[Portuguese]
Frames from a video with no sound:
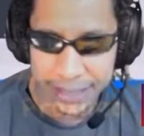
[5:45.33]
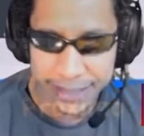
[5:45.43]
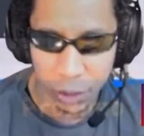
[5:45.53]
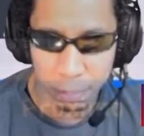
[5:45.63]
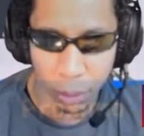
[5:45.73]

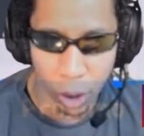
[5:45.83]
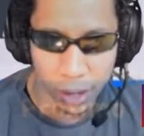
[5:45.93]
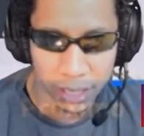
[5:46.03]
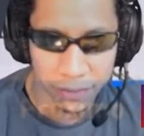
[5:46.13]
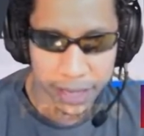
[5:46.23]
Seu
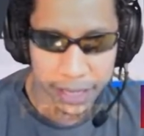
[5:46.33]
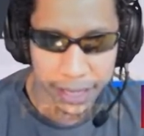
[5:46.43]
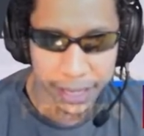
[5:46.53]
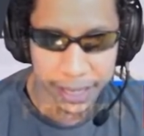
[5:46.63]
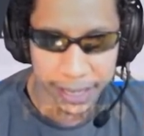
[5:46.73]
Bug,
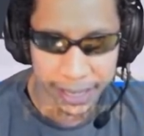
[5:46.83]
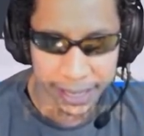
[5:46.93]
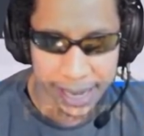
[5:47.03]
vem.